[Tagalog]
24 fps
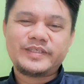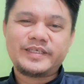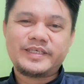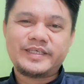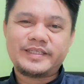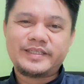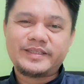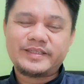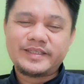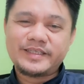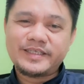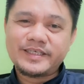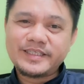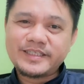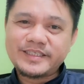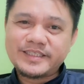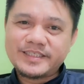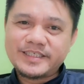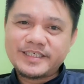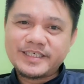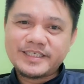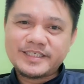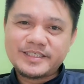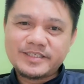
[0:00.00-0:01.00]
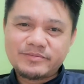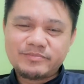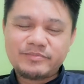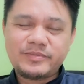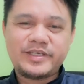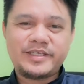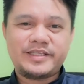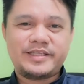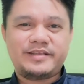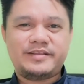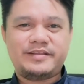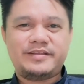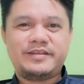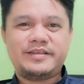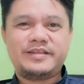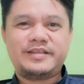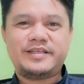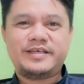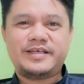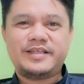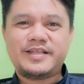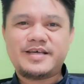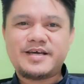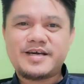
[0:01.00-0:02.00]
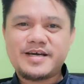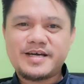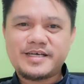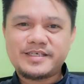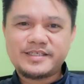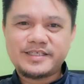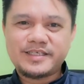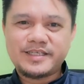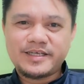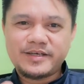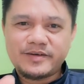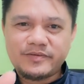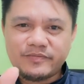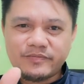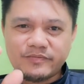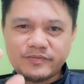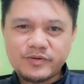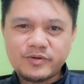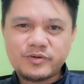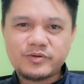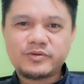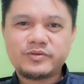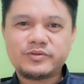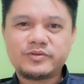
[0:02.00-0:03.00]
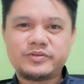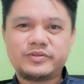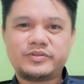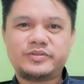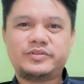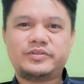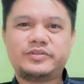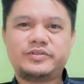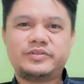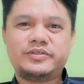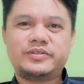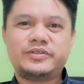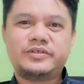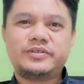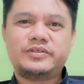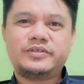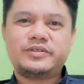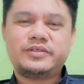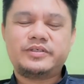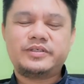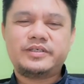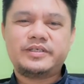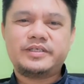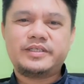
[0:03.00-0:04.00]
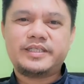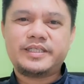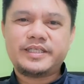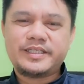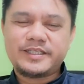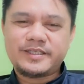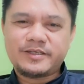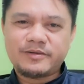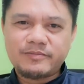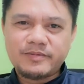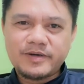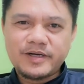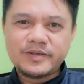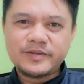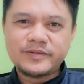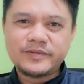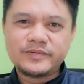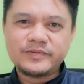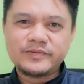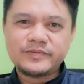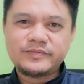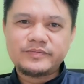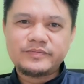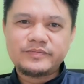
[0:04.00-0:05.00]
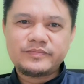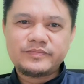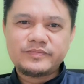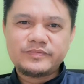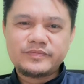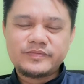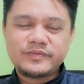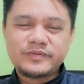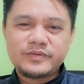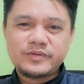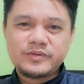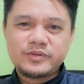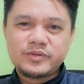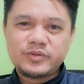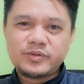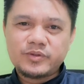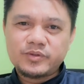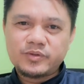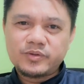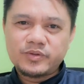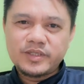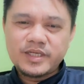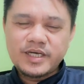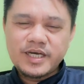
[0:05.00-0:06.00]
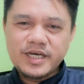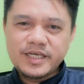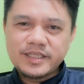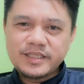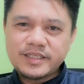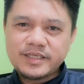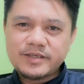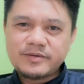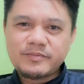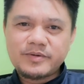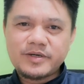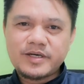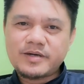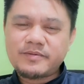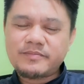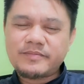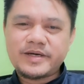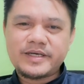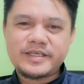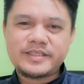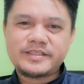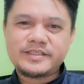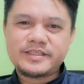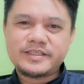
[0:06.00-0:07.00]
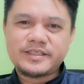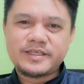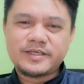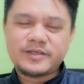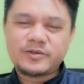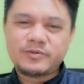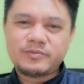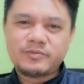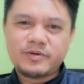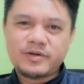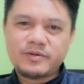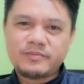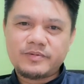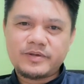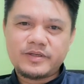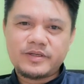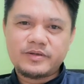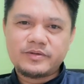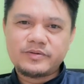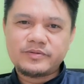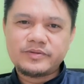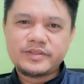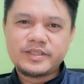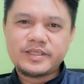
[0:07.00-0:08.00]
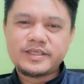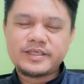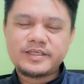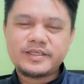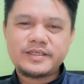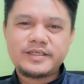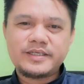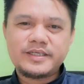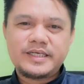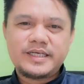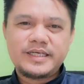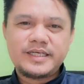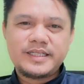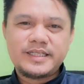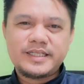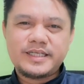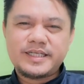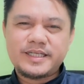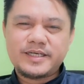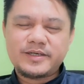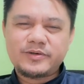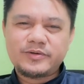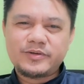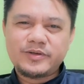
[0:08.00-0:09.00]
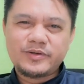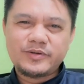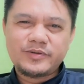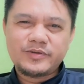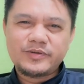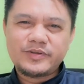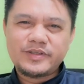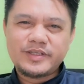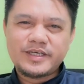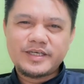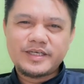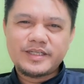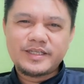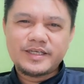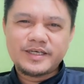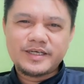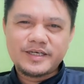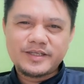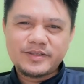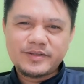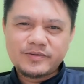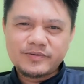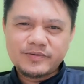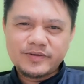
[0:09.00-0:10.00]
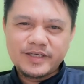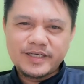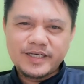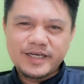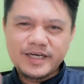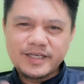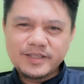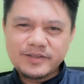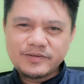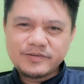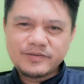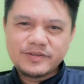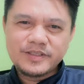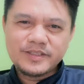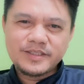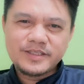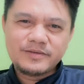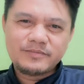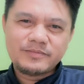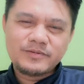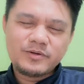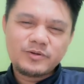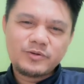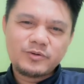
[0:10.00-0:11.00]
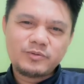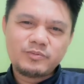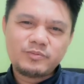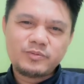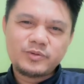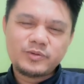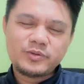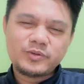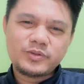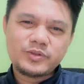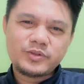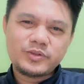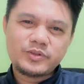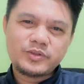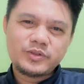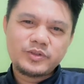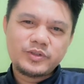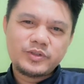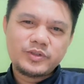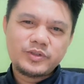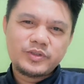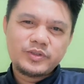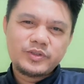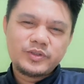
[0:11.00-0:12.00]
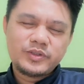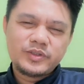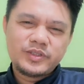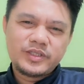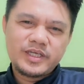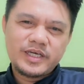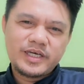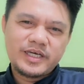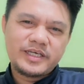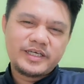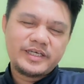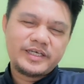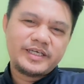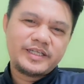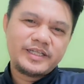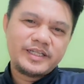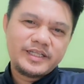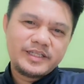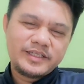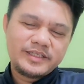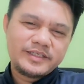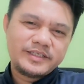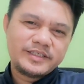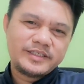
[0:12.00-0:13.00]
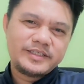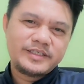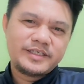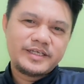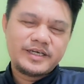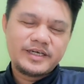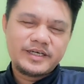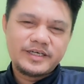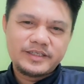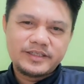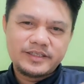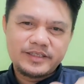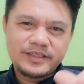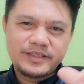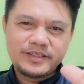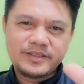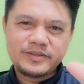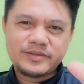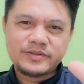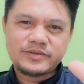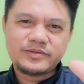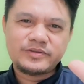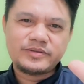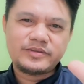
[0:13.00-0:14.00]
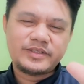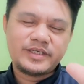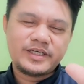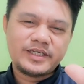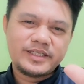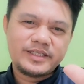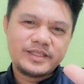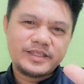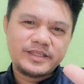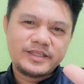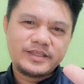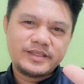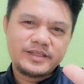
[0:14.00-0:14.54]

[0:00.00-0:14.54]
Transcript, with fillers: It, it just mean na naa sila focus na trabaho. So, kung naatay mga mindset karong mga panahona, na nagunahuna na katong ingaton na trabaho ubos na ay elder na ay deacon niya